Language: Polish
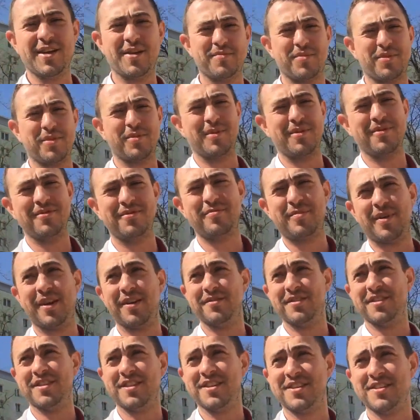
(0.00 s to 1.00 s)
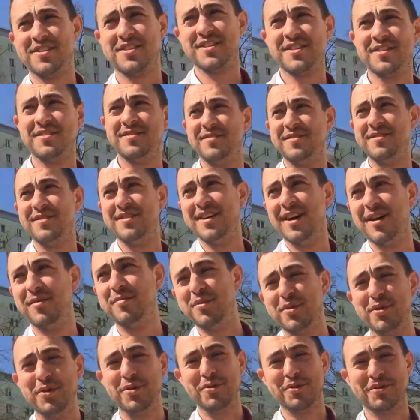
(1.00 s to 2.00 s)
nie mam problemów prawnych jeszcze.
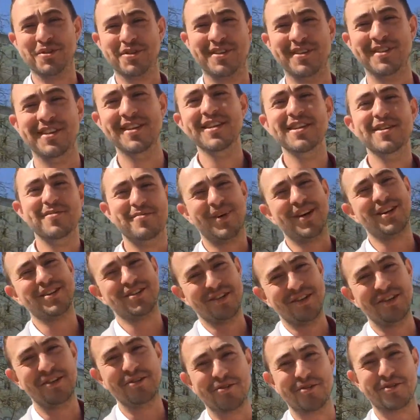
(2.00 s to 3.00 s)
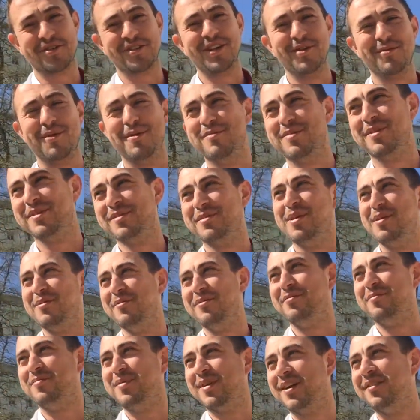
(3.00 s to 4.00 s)
Albo już. Bardziej już nie mam
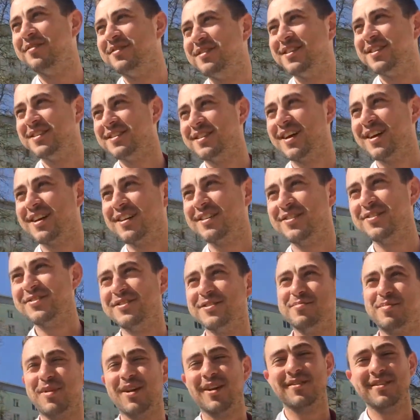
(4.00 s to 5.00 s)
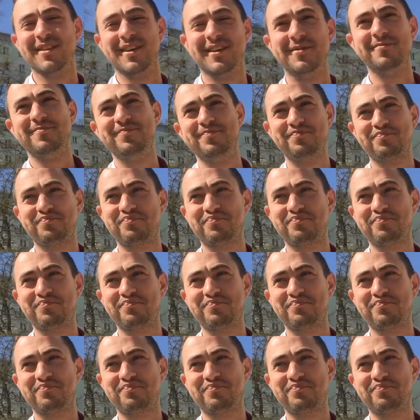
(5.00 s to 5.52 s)
problemów prawnych, tak, to jest prawda.